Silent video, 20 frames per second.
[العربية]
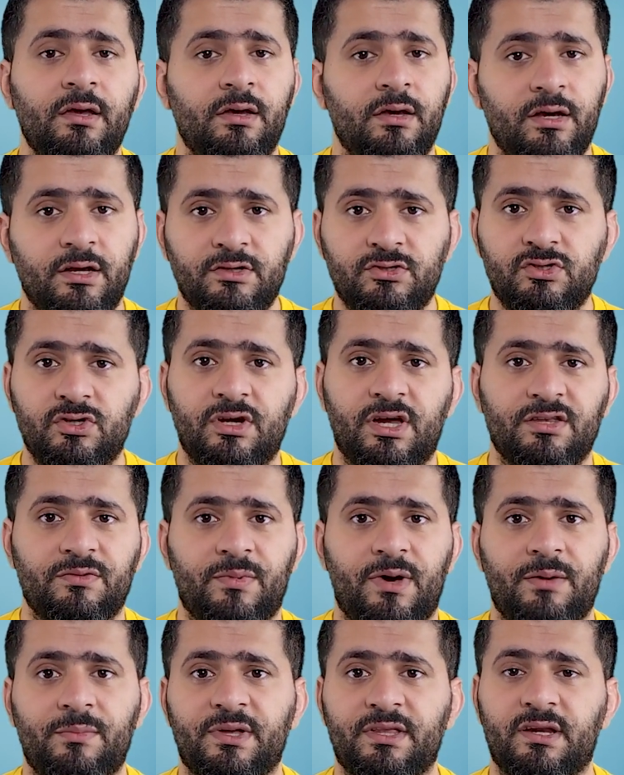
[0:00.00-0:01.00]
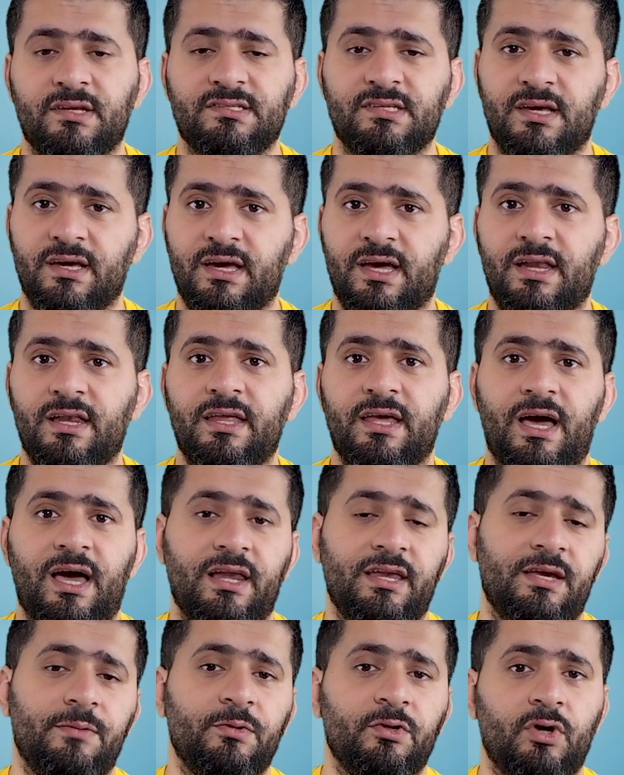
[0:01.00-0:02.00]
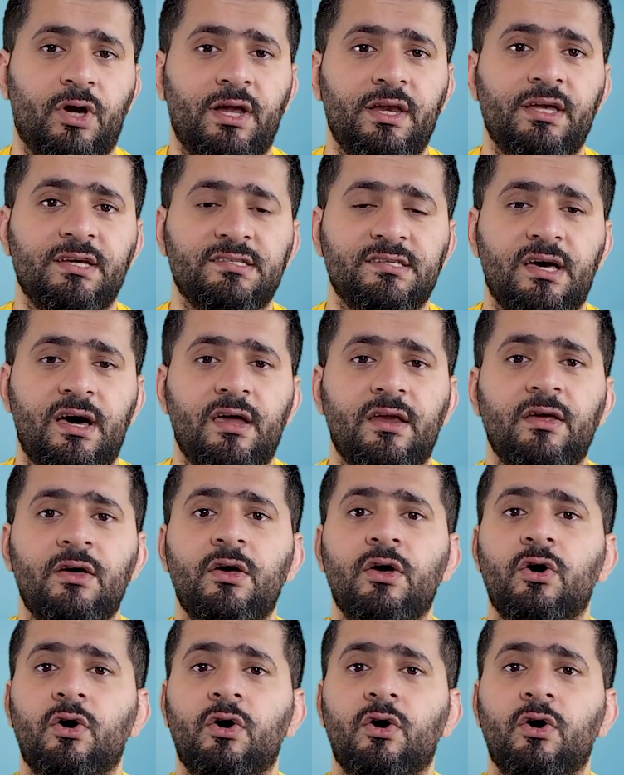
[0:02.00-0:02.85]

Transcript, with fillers: الجنط مال المدرسة نخليها على اليمين وعلى اليسار